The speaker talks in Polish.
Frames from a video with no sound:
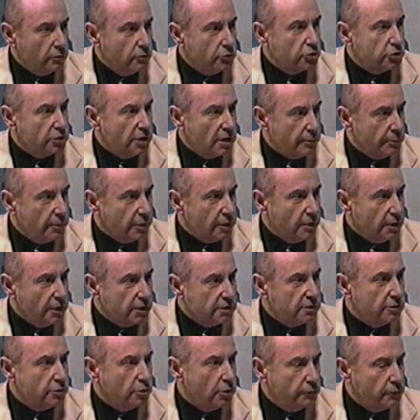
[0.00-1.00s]
uszczerbek na
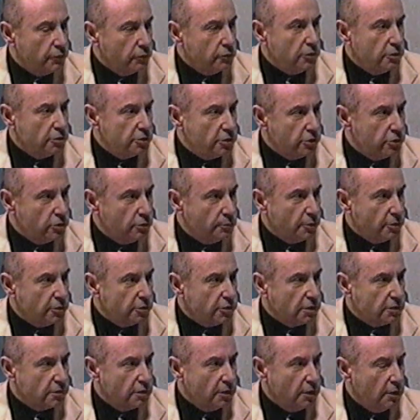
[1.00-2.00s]
zdrowiu i życiu
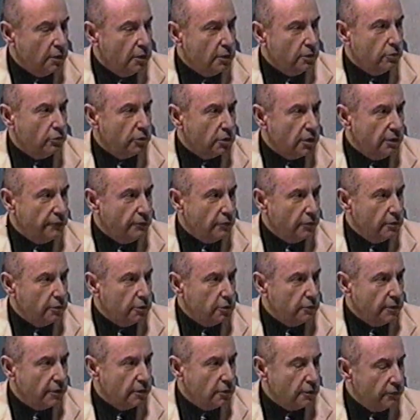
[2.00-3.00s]
podczas II wojny
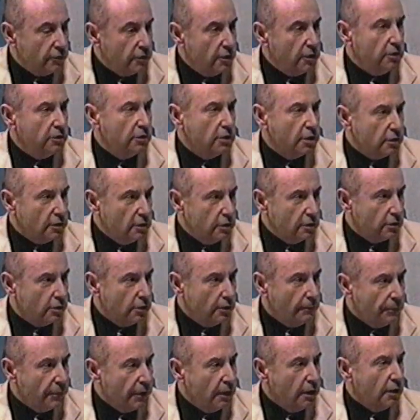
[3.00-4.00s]
światowej i nie tylko.